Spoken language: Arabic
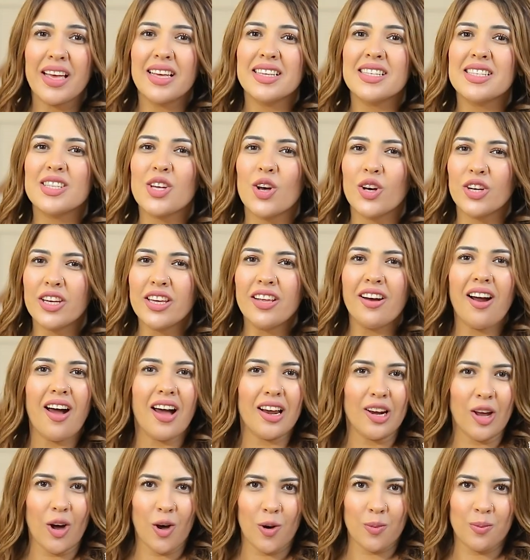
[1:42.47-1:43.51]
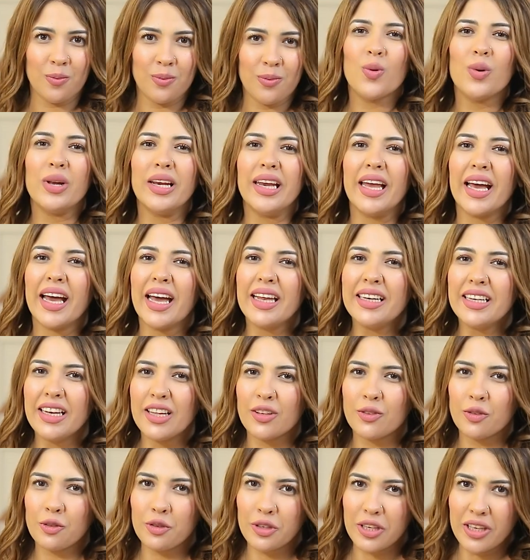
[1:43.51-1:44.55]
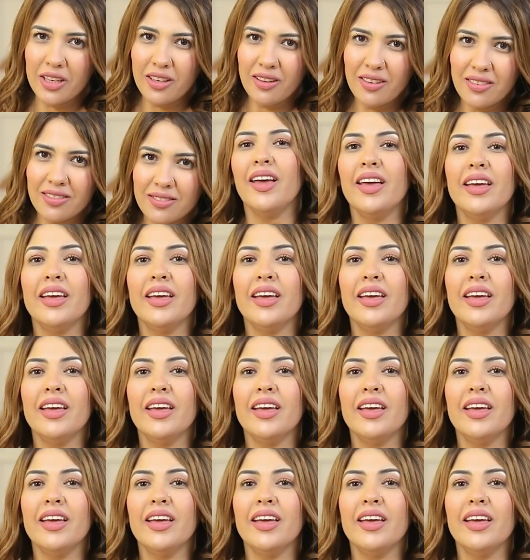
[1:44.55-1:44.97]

صغيره على الحب واللي غنت فيه